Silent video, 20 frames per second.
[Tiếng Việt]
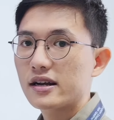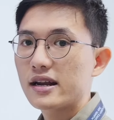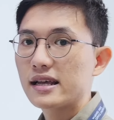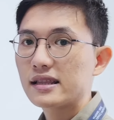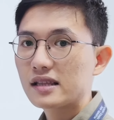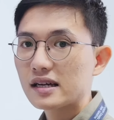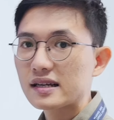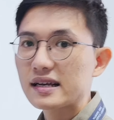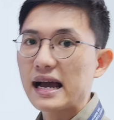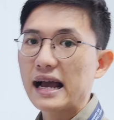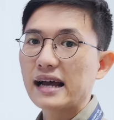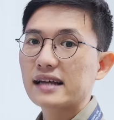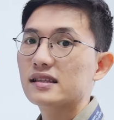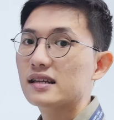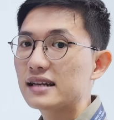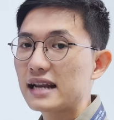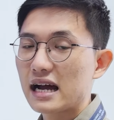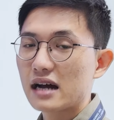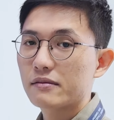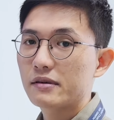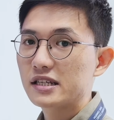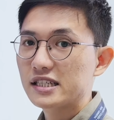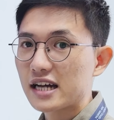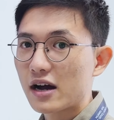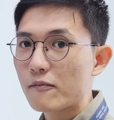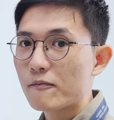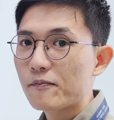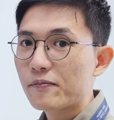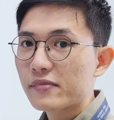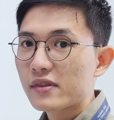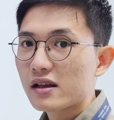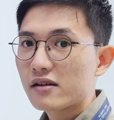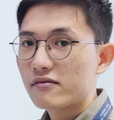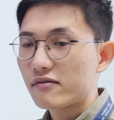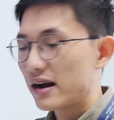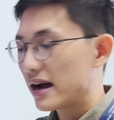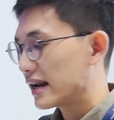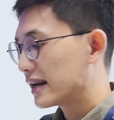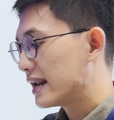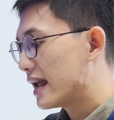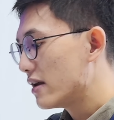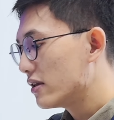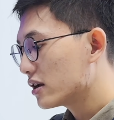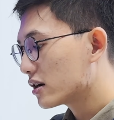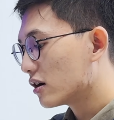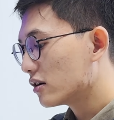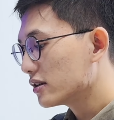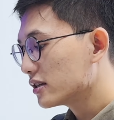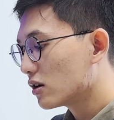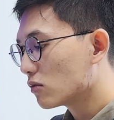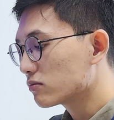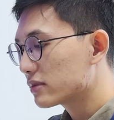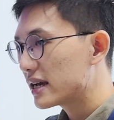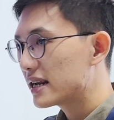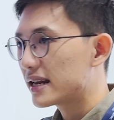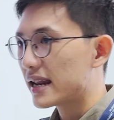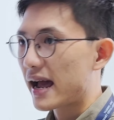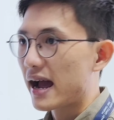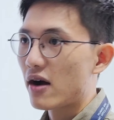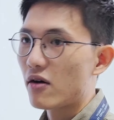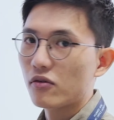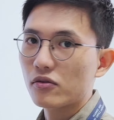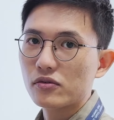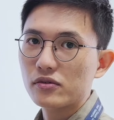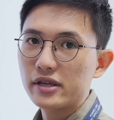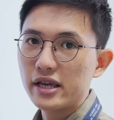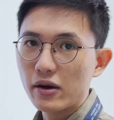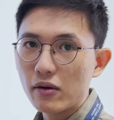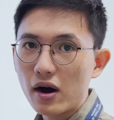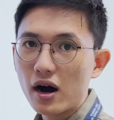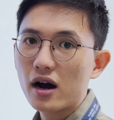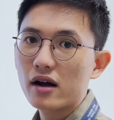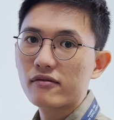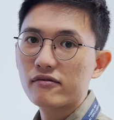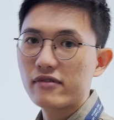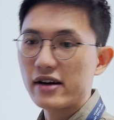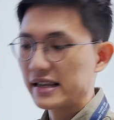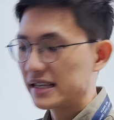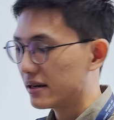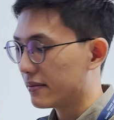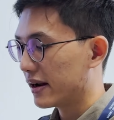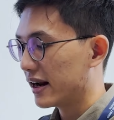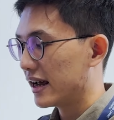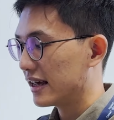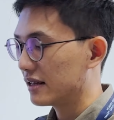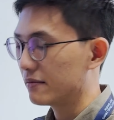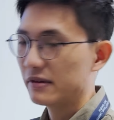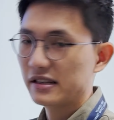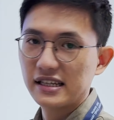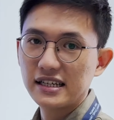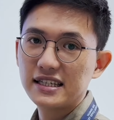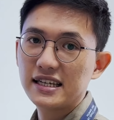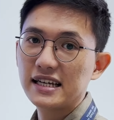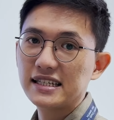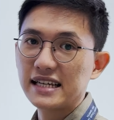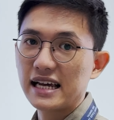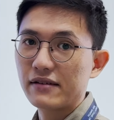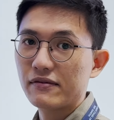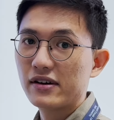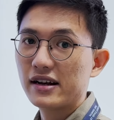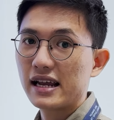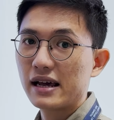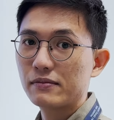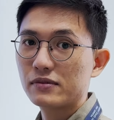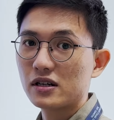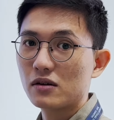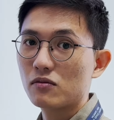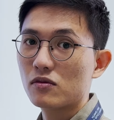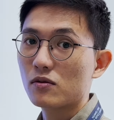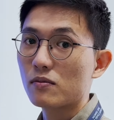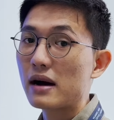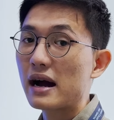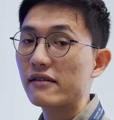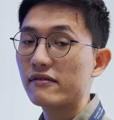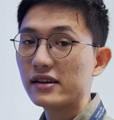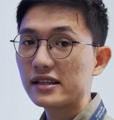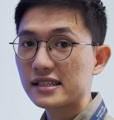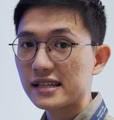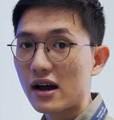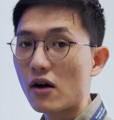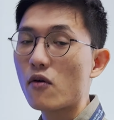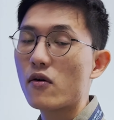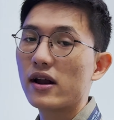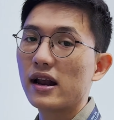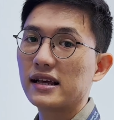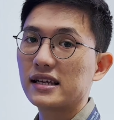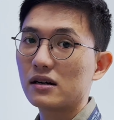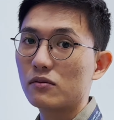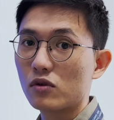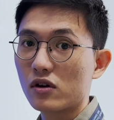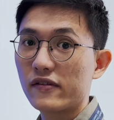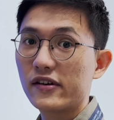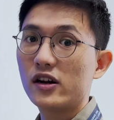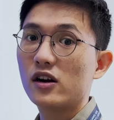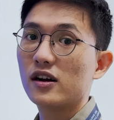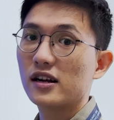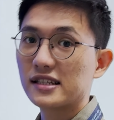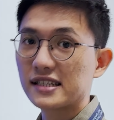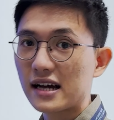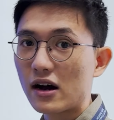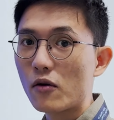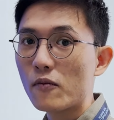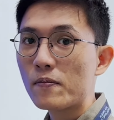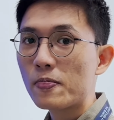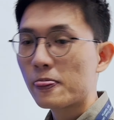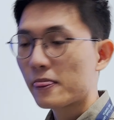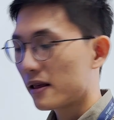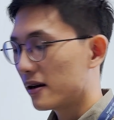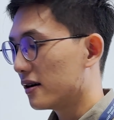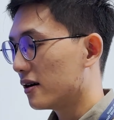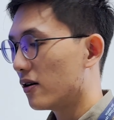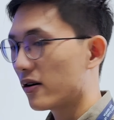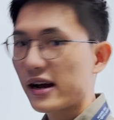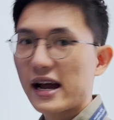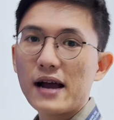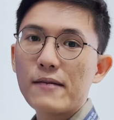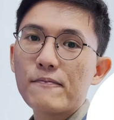đến tất cả các tính năng ở bên trong. Và nếu như có những thông tin nào nhiều hơn về chiếc máy này thì mình sẽ chia sẻ với anh em trong một bài viết sau, hoặc là trong cái video lần sau. Ok,